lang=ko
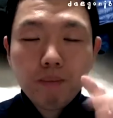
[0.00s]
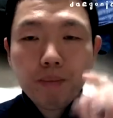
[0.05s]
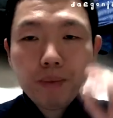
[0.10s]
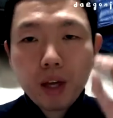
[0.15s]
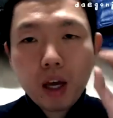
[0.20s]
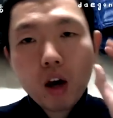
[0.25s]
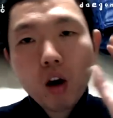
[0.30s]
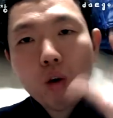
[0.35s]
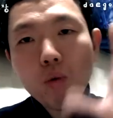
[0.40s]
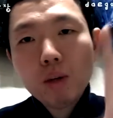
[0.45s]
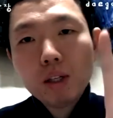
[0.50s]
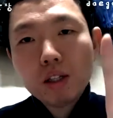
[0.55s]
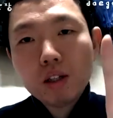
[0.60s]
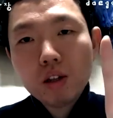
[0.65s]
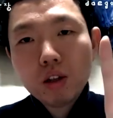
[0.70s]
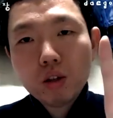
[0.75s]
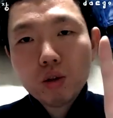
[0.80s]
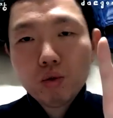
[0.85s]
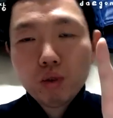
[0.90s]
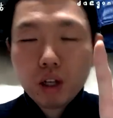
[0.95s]
they always
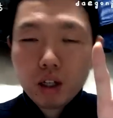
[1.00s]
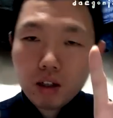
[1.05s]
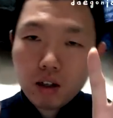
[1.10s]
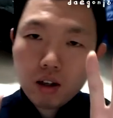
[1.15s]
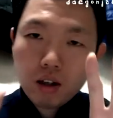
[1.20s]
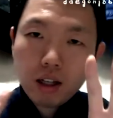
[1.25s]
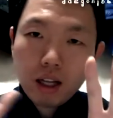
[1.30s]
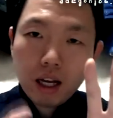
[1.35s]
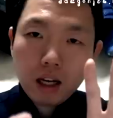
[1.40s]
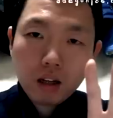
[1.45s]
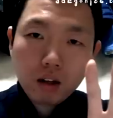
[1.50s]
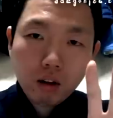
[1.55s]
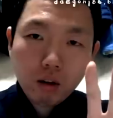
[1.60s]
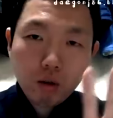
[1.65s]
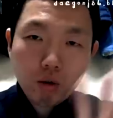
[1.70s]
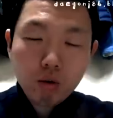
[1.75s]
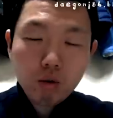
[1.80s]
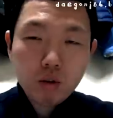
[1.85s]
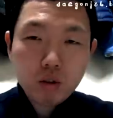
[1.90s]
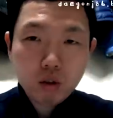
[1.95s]
stick together like
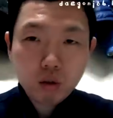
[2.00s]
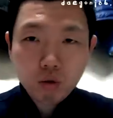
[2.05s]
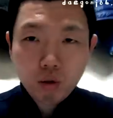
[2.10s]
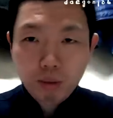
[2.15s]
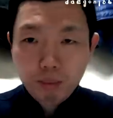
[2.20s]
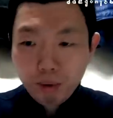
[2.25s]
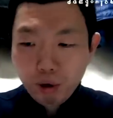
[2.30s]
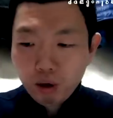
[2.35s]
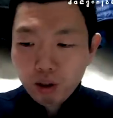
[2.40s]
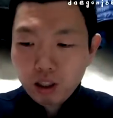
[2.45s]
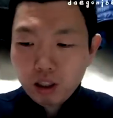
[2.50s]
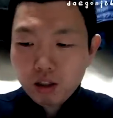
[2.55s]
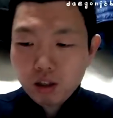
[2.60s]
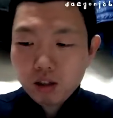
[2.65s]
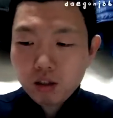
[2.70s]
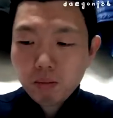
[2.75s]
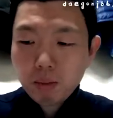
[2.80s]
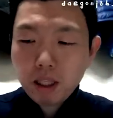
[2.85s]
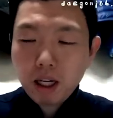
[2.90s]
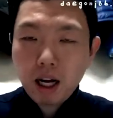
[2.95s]
glue 정도의 표현이
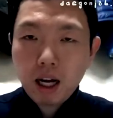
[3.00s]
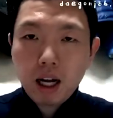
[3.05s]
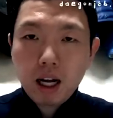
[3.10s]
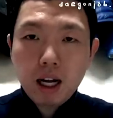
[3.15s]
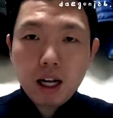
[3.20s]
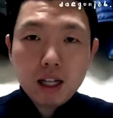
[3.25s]
있었습니다.